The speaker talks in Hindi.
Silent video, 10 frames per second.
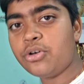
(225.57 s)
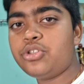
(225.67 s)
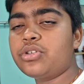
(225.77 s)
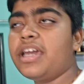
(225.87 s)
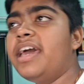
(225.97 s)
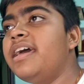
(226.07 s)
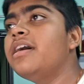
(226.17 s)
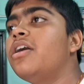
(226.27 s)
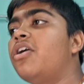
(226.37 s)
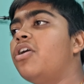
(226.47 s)
हो चुके हैं
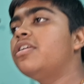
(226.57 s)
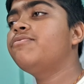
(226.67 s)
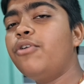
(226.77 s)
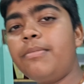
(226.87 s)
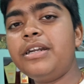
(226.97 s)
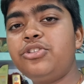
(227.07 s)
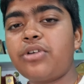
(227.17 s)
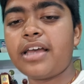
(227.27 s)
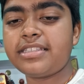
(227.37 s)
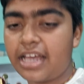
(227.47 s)
और वो बढ़
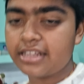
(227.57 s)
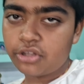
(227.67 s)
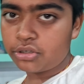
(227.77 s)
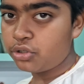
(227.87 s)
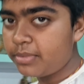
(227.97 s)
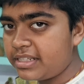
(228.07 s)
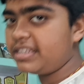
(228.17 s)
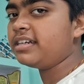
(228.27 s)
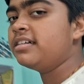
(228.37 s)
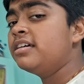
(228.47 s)
चुका है सात अक्टूबर
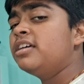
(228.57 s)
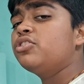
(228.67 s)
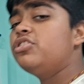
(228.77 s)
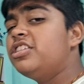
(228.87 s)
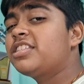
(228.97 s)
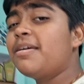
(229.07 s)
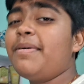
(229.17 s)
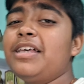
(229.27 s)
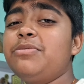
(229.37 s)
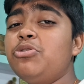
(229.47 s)
तक तो जिसके
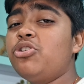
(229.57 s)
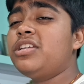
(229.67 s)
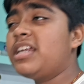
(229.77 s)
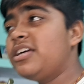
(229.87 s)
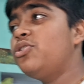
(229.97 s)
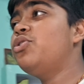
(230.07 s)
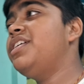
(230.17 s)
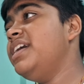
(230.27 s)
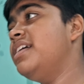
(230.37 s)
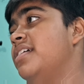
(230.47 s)
पास भी दो हज़ार के
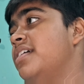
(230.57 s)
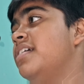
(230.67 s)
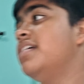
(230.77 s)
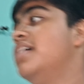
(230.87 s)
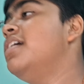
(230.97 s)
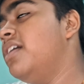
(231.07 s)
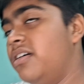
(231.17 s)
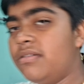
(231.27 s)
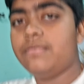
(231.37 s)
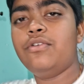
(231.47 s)
नोट हैं
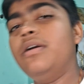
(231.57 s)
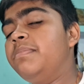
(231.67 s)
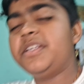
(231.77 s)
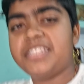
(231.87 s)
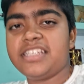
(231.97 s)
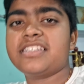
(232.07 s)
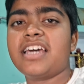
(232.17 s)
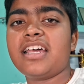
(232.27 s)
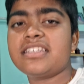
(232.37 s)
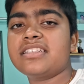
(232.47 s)
वो अपने चेंज
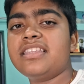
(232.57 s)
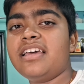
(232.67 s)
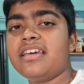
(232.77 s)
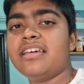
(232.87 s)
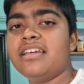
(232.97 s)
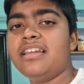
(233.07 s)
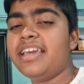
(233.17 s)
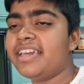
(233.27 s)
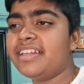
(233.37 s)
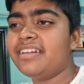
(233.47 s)
करा सकता है
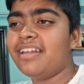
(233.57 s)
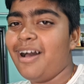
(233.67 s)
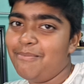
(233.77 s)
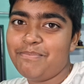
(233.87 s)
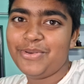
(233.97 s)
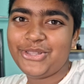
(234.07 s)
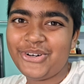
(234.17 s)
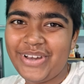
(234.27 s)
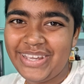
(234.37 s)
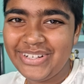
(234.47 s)
लेकिन हम पे
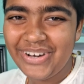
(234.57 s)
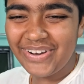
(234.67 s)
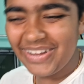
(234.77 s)
तो है ही ना